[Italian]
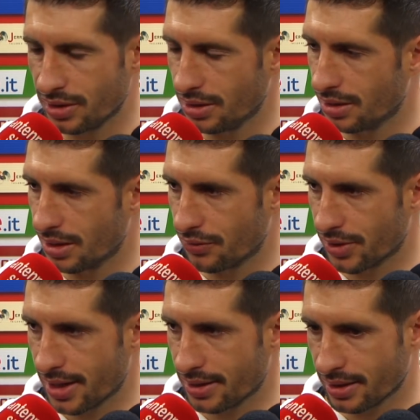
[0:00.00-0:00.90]
di
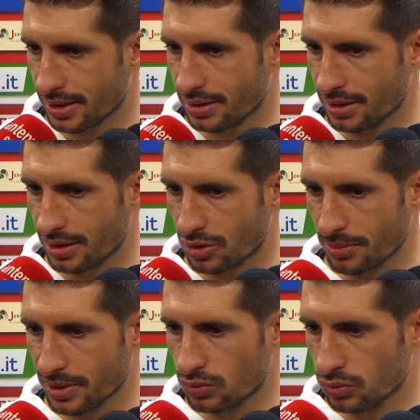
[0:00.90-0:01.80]
lavorare di,
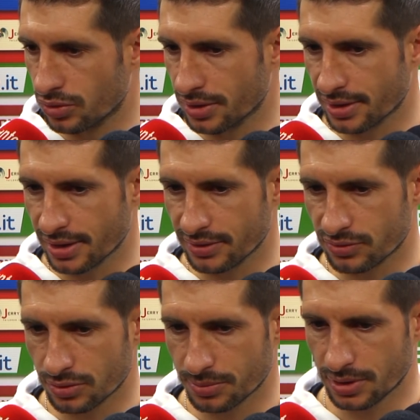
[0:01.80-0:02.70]
come tutti del
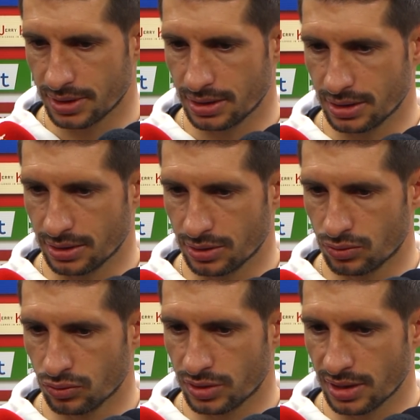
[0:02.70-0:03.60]
resto, poi
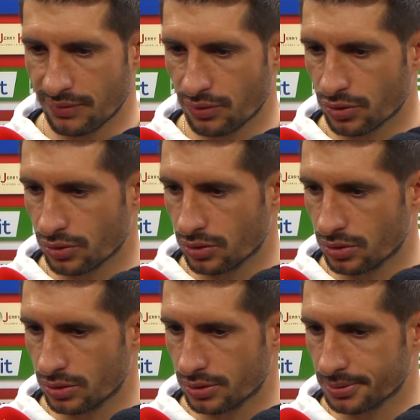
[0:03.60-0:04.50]
tutti
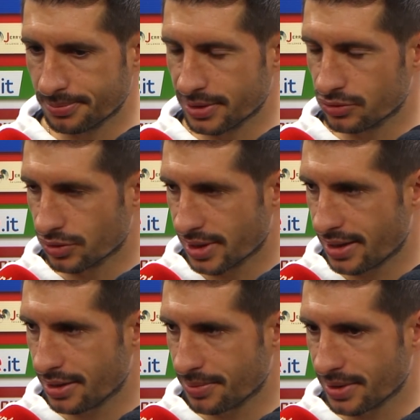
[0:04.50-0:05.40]
lavorano per
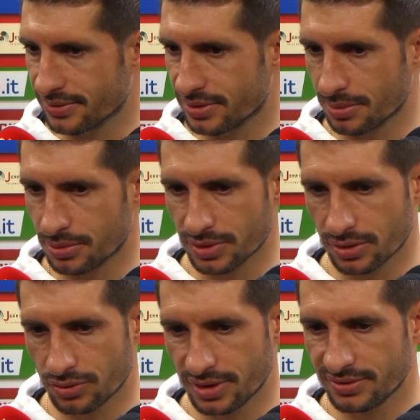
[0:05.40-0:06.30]
giocare, per essere
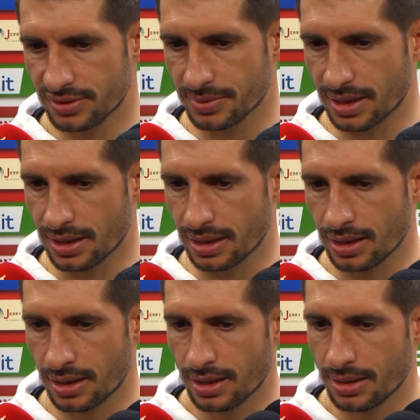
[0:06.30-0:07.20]
protagonisti, ma
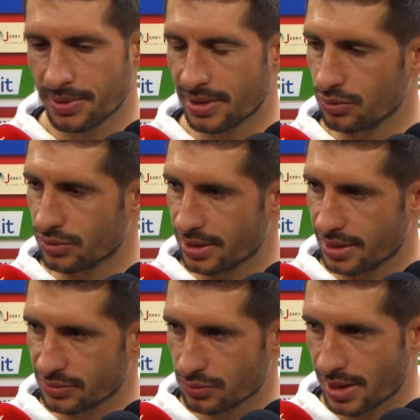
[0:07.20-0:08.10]
per aiutare
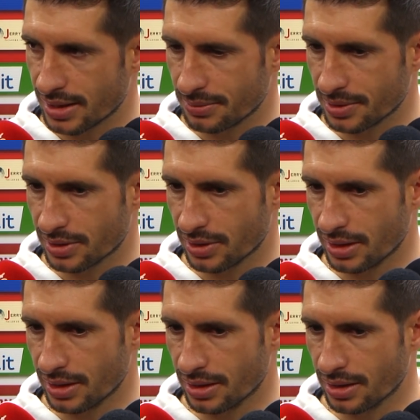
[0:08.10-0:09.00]
la squadra
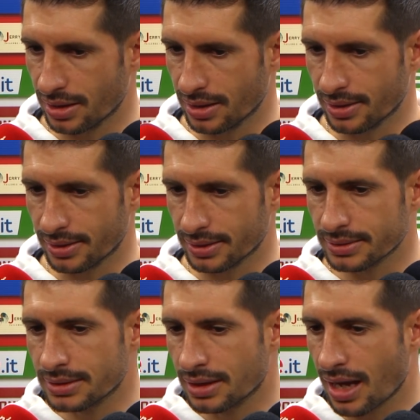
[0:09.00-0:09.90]
perché
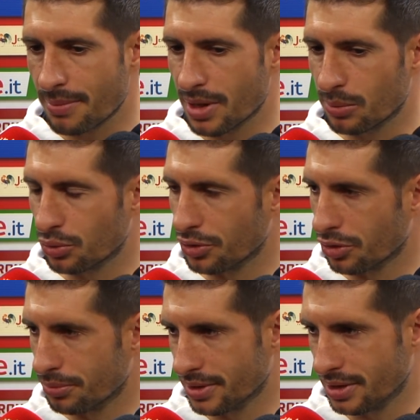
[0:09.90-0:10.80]
abbiamo un
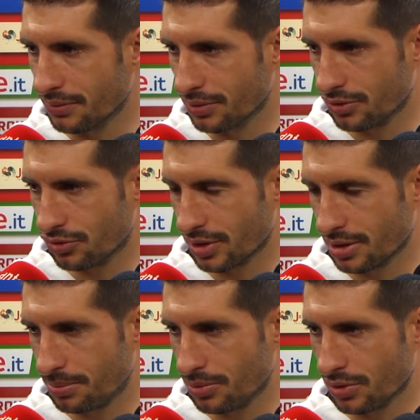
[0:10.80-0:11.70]
unico obiettivo, chi gioca
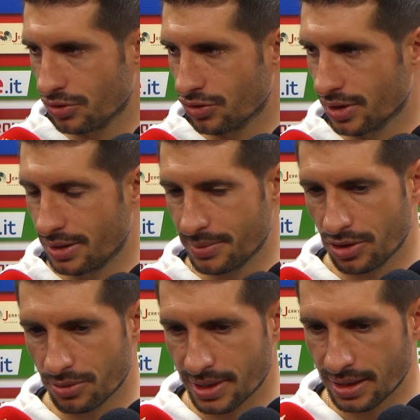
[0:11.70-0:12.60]
di più, chi gioca di
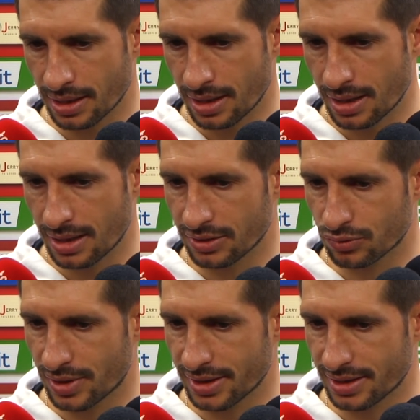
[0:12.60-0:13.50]
meno, ma la
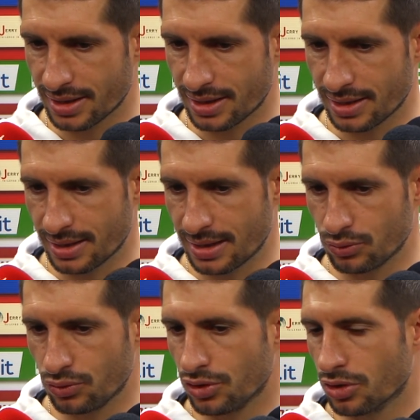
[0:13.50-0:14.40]
squadra ha
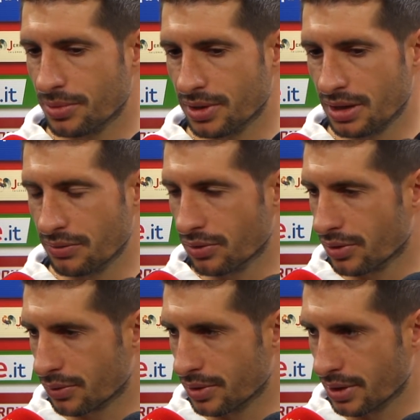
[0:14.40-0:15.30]
un unico obiettivo
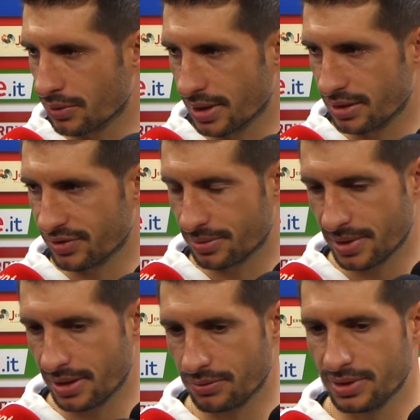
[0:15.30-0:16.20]
e quindi è quella di far
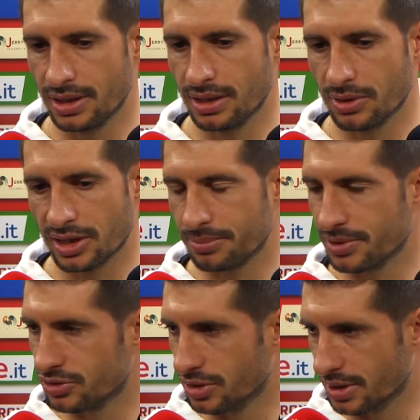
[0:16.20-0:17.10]
bene, quindi a
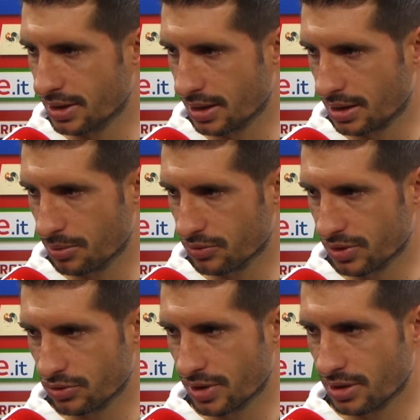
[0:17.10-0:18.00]
prescindere da chi
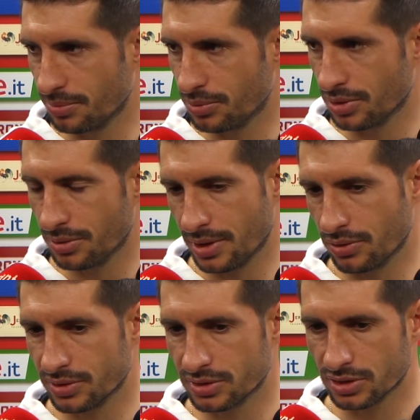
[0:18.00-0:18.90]
possa giocare di più e di
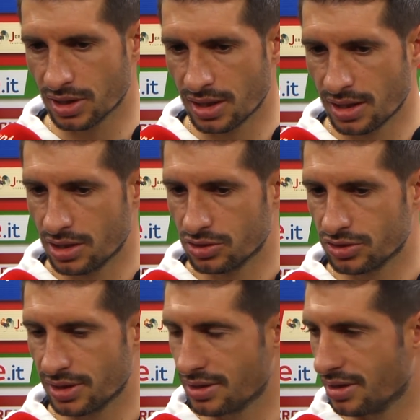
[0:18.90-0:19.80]
meno, queste
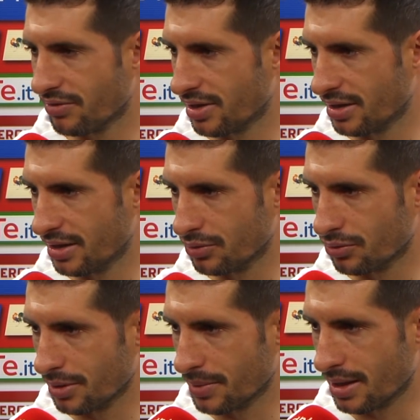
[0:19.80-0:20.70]
scelte le fa
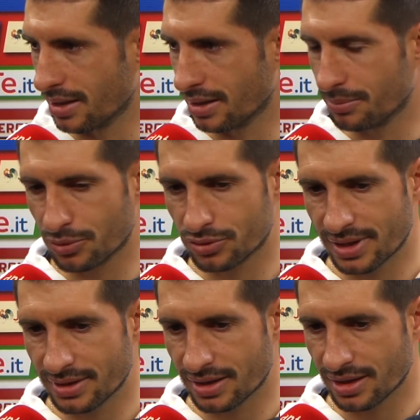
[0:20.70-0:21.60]
l'allenatore, ma
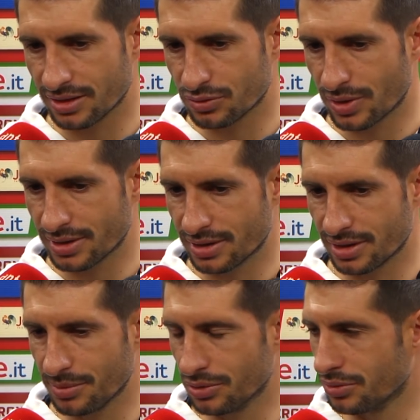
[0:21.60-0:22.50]
l'importante è che la squadra
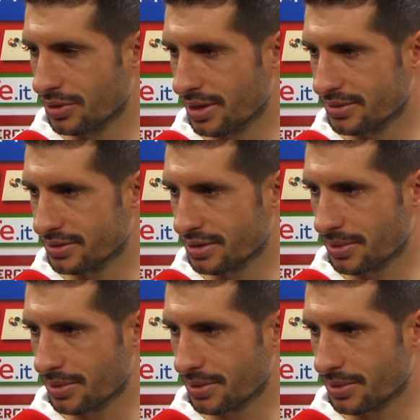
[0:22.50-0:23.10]
remi tutti dalla stessa